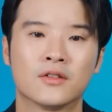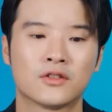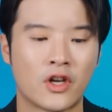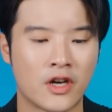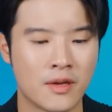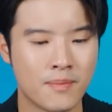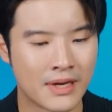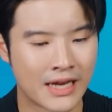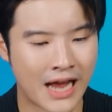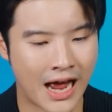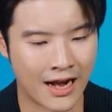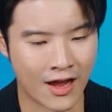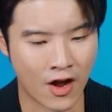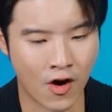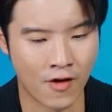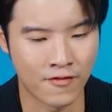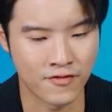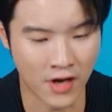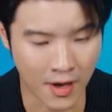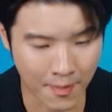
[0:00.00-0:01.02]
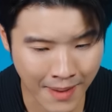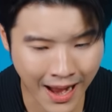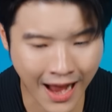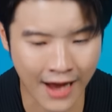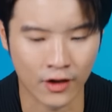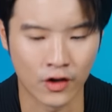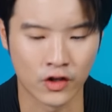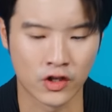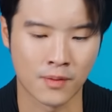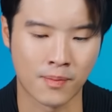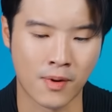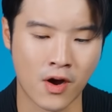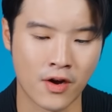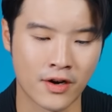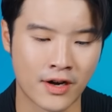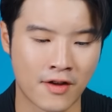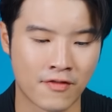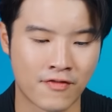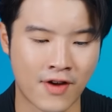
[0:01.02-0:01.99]
ตอนนี้มีการ Layoff เยอะมากโดยเฉพาะ
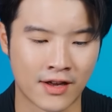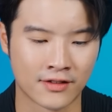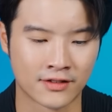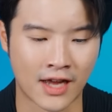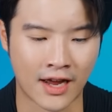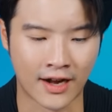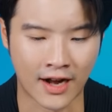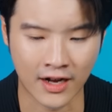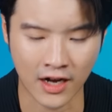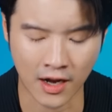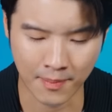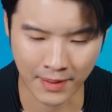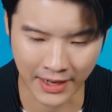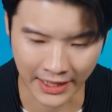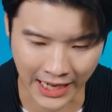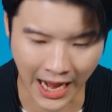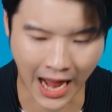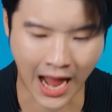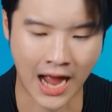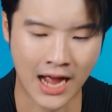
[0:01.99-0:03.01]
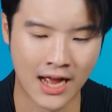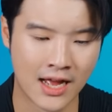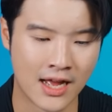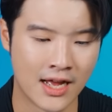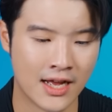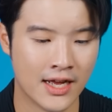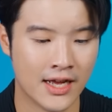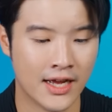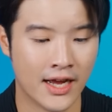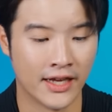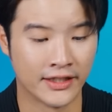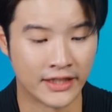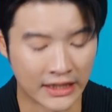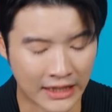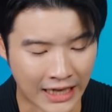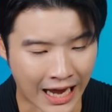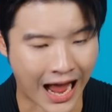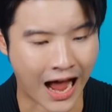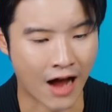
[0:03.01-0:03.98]
ในฝั่งสหรัฐอเมริกาจ
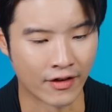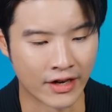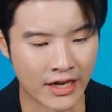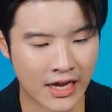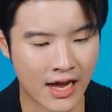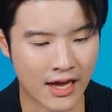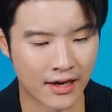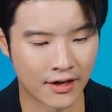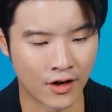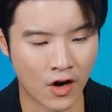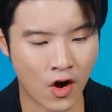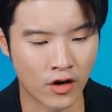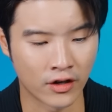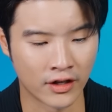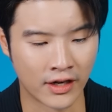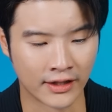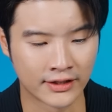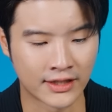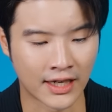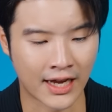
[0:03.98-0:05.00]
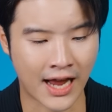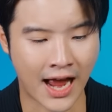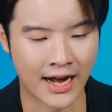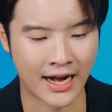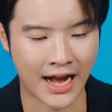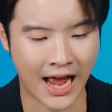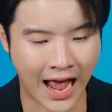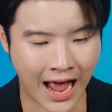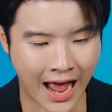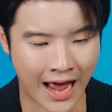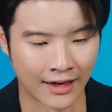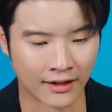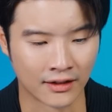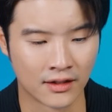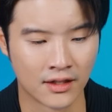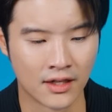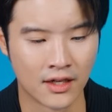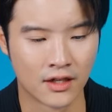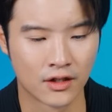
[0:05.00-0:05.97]
ริงข่าวนี้นอกเหนือจากการอ่าน
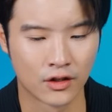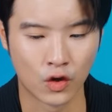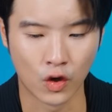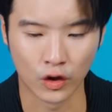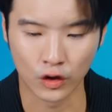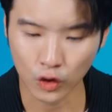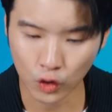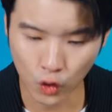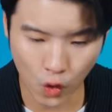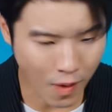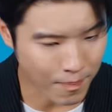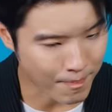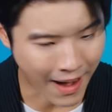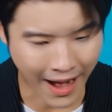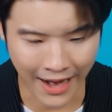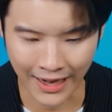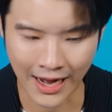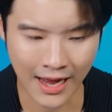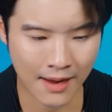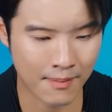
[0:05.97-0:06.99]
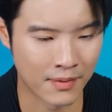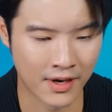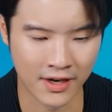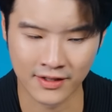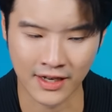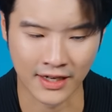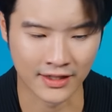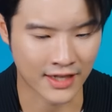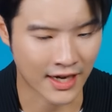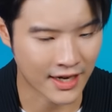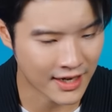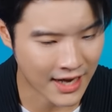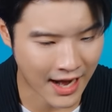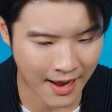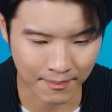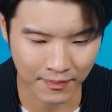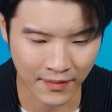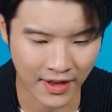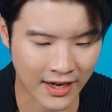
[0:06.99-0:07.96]
โดยทั่วๆไปแล้วบริษัทชั้น
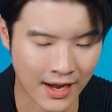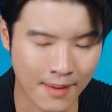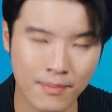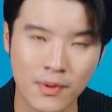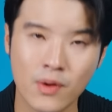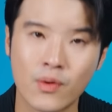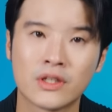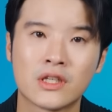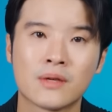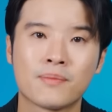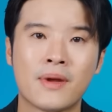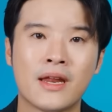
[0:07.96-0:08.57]
นำนะครับไม่ว่าจะ